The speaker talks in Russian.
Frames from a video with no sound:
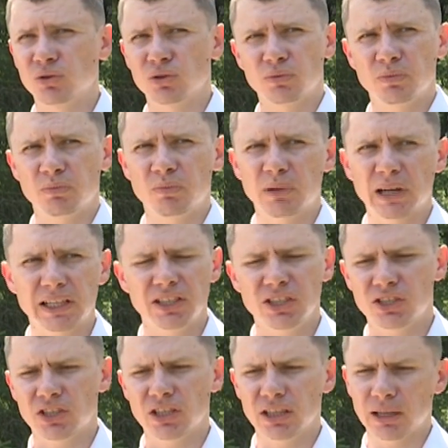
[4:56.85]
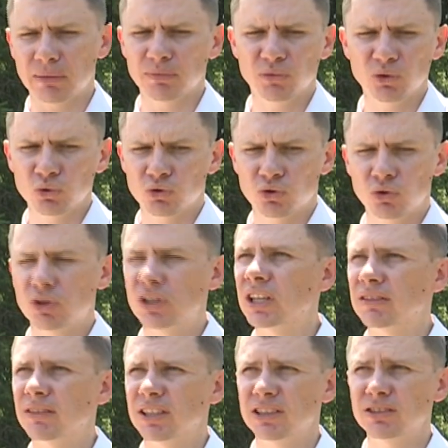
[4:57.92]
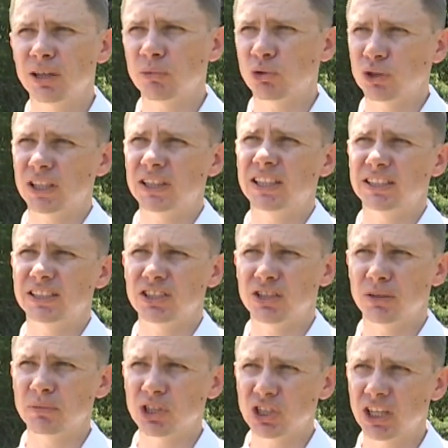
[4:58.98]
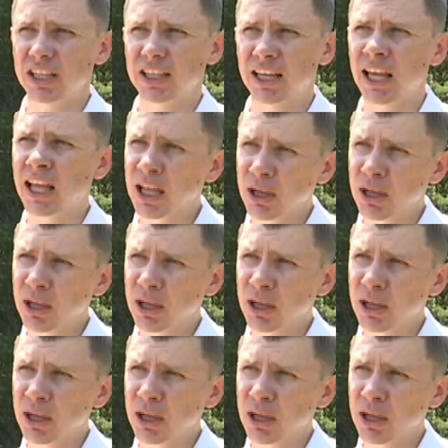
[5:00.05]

То есть практически там, ну, чуть не хватило ему до тысячи мишеней